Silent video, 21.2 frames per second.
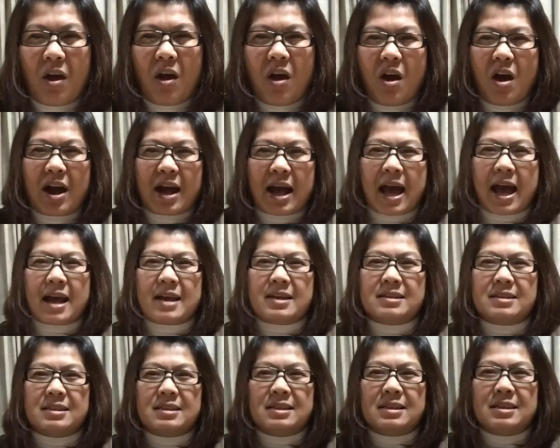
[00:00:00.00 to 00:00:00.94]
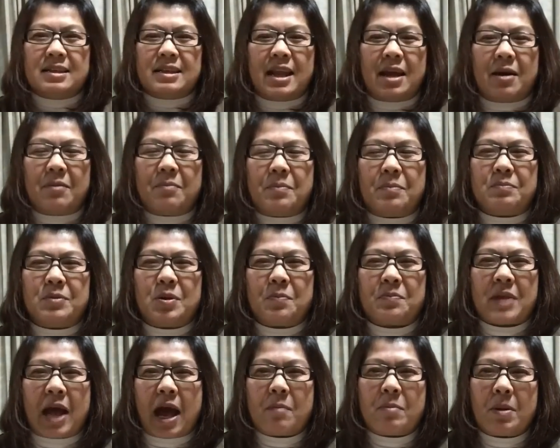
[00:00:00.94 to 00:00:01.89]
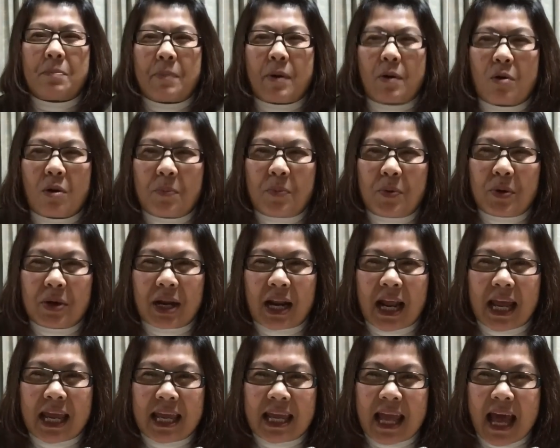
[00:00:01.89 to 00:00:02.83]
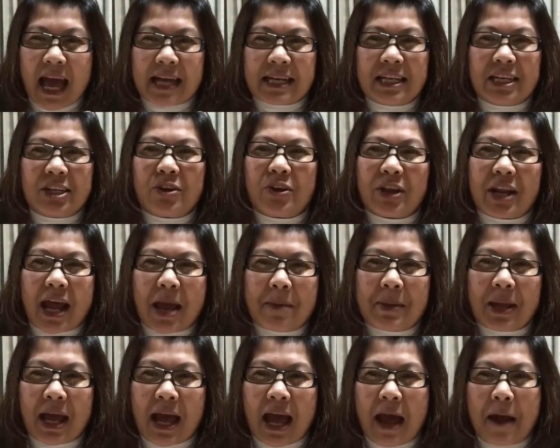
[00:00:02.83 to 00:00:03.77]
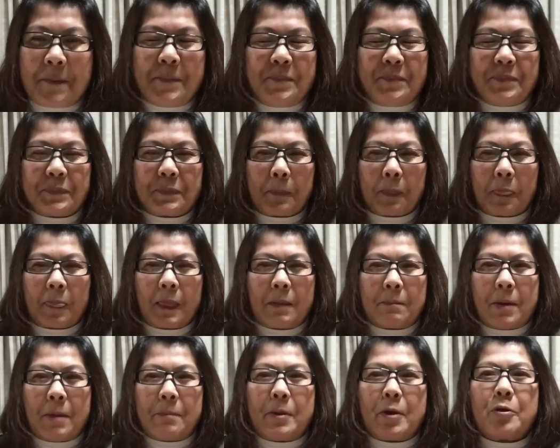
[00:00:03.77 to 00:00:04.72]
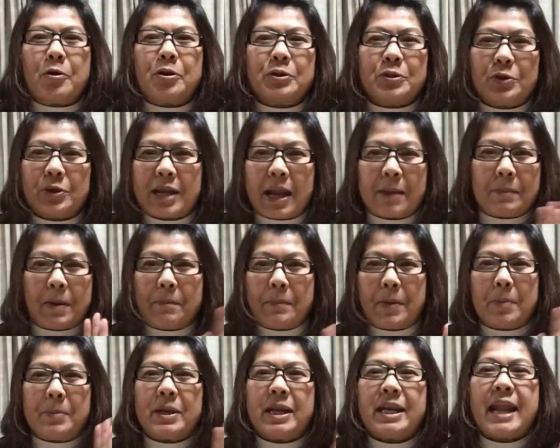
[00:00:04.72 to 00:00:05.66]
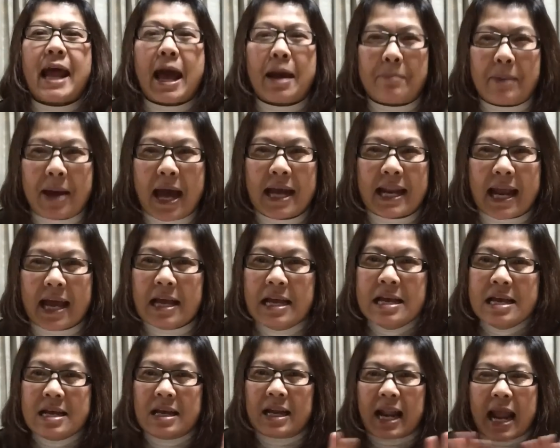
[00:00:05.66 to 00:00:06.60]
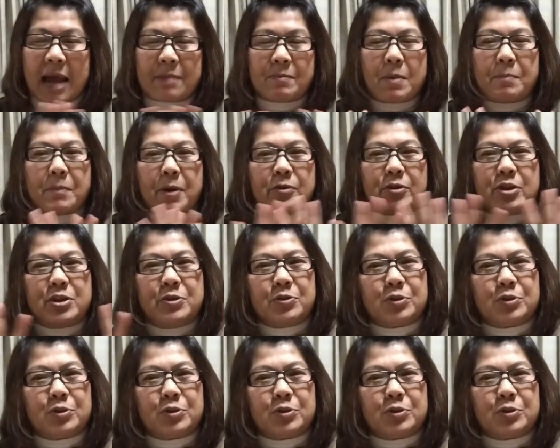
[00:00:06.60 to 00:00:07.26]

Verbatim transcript: โอค่ะเดี๋ยวตบท้าป้าแป๋วขอพูดอะไรอีกอย่างหนึ่งหน่อยได้ไหมคะป้าแป๋วขอโทษนะป้าแป๋วไม่ได้ดราม่านะหลานป้าแป๋วใน